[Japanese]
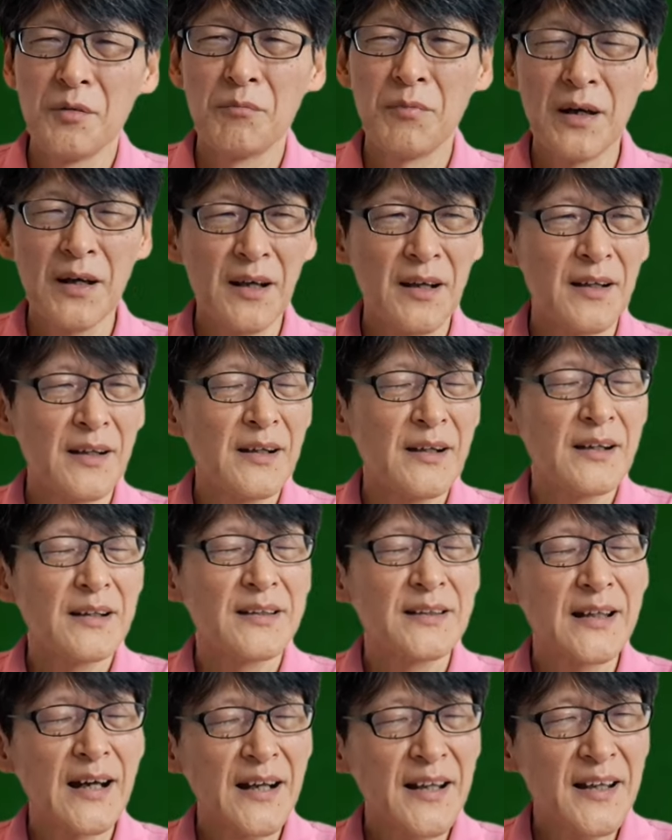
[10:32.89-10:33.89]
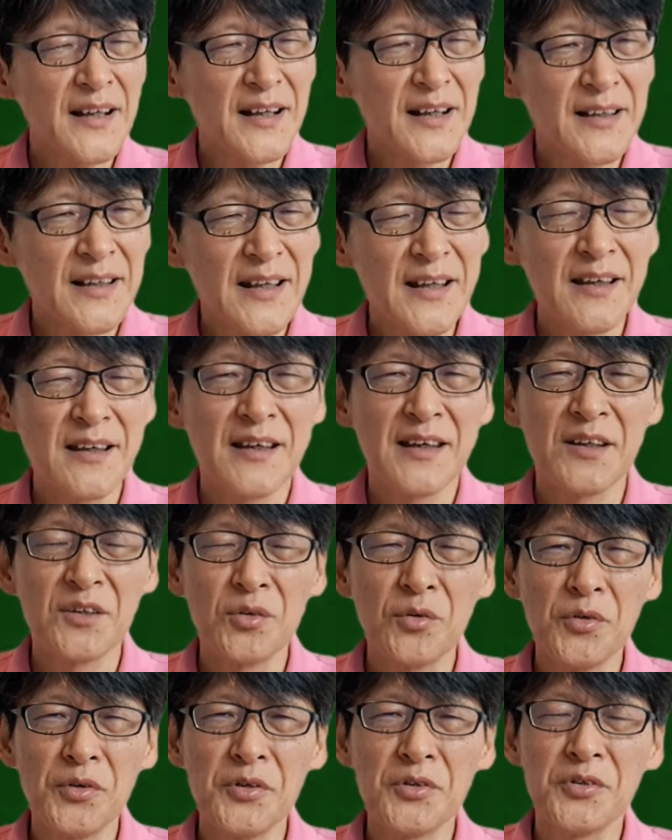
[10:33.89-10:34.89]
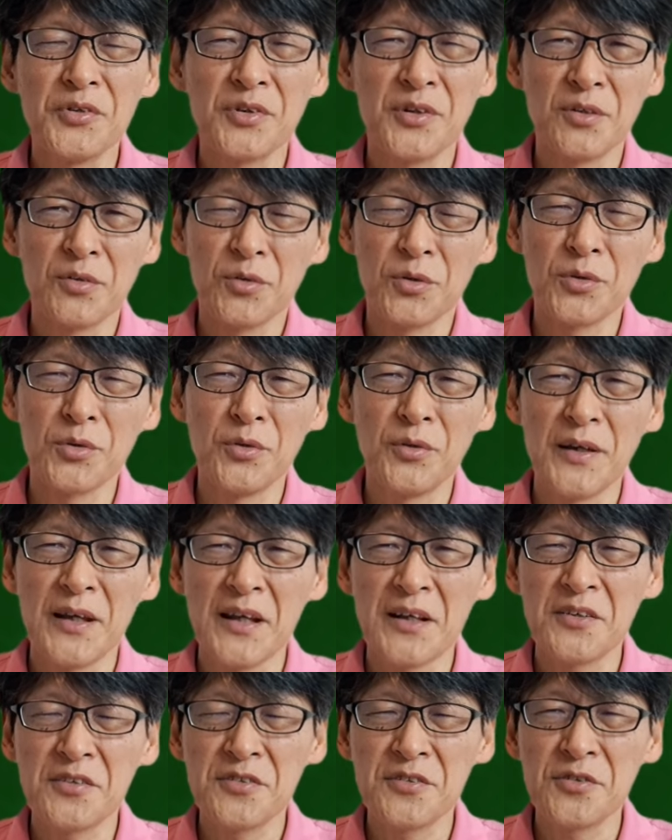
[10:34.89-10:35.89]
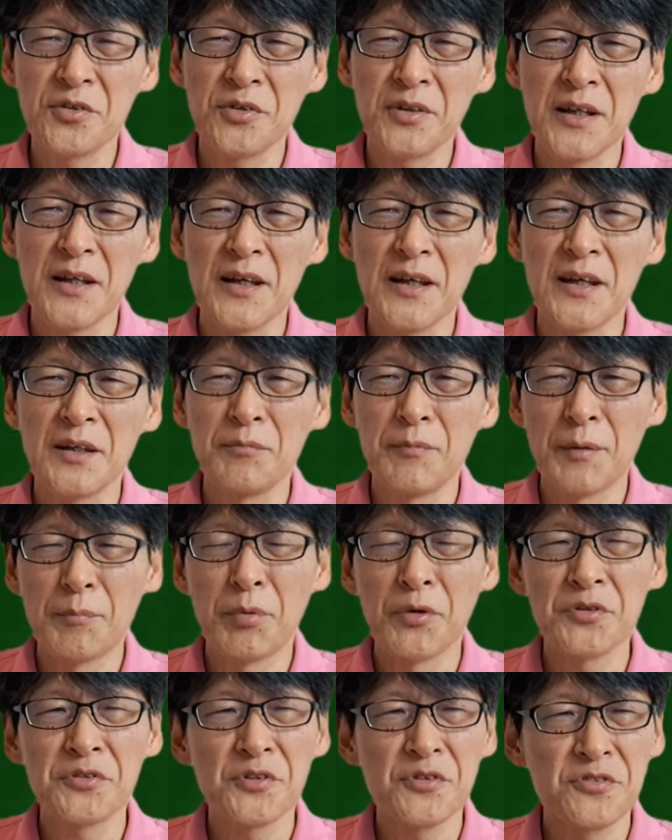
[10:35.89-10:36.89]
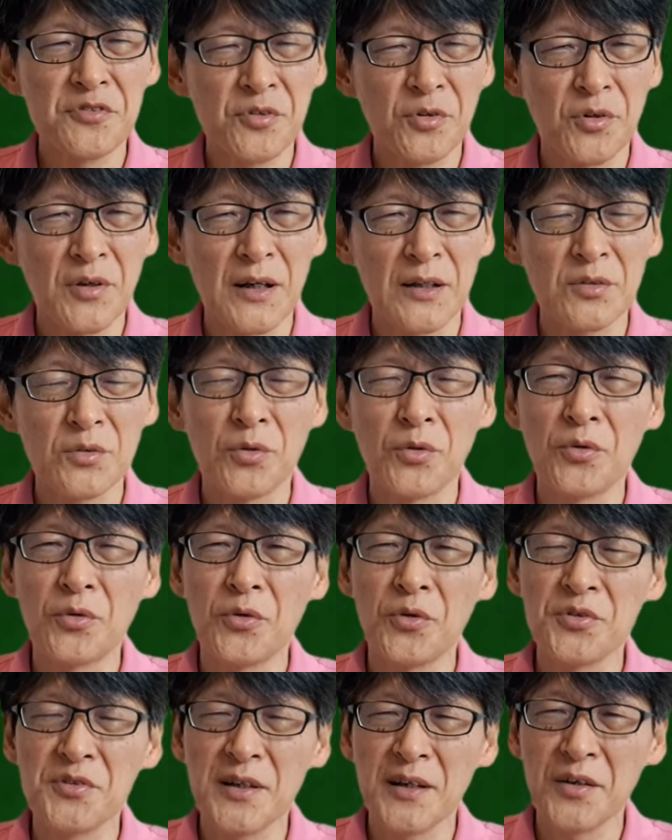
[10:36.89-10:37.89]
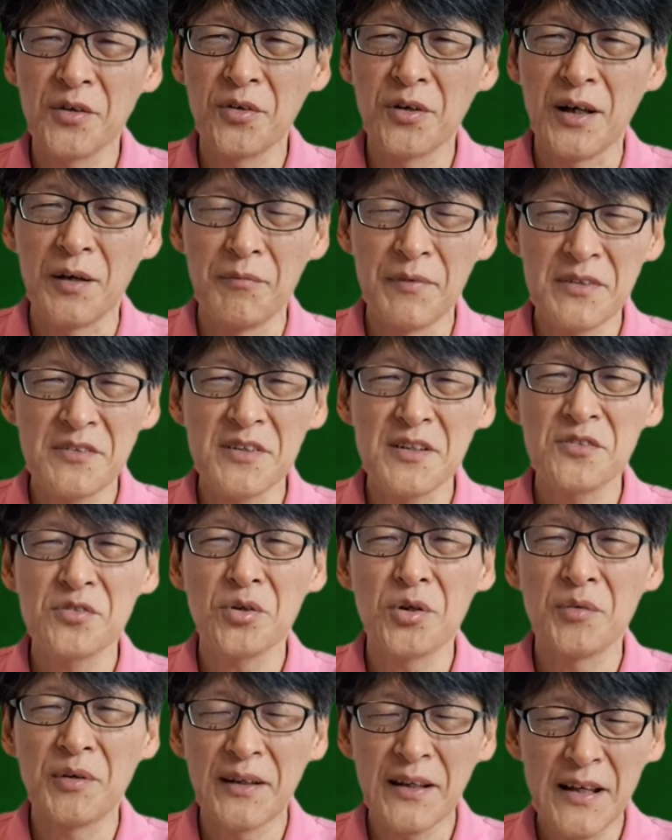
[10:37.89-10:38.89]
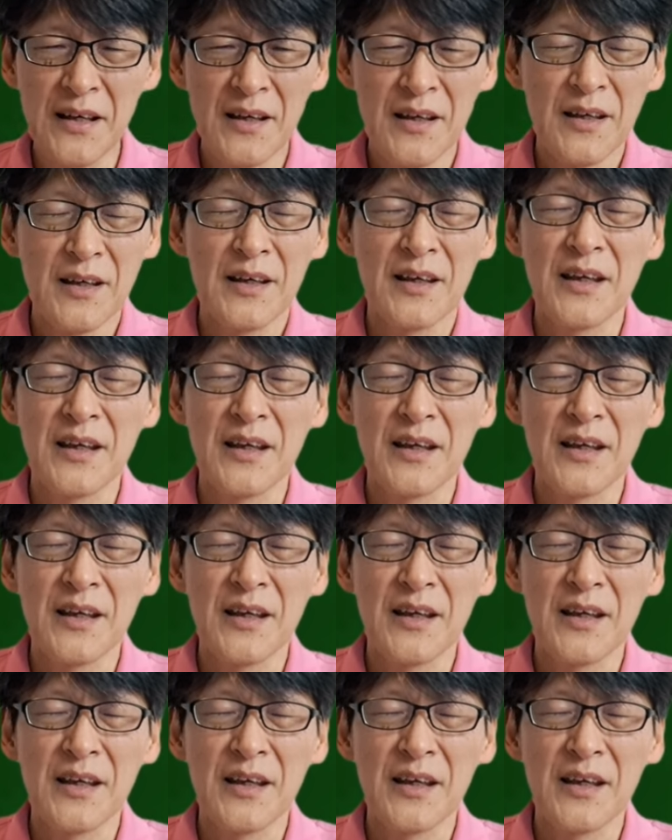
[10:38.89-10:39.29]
まあ誰がね、どういうようなことを X 上でポストしようが、投稿されようが、別にそれはね、